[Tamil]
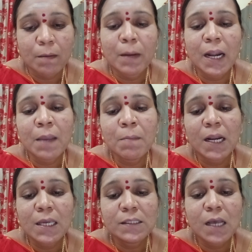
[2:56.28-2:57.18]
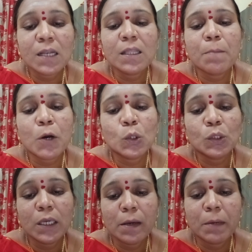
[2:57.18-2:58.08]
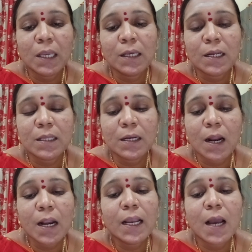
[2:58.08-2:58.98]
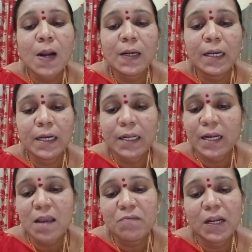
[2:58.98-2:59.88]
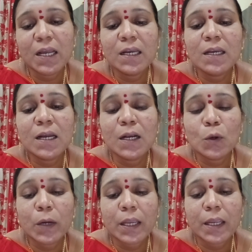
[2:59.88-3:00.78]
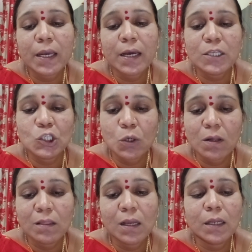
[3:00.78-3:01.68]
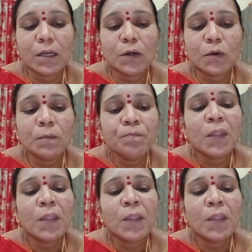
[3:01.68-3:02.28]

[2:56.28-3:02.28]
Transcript: மலை மலை சார்ந்த பகுதி அப்படிங்கிறதுனால காட்டில் நிறைய விலங்குகளுடைய அச்சுறுத்தல் இருக்கும்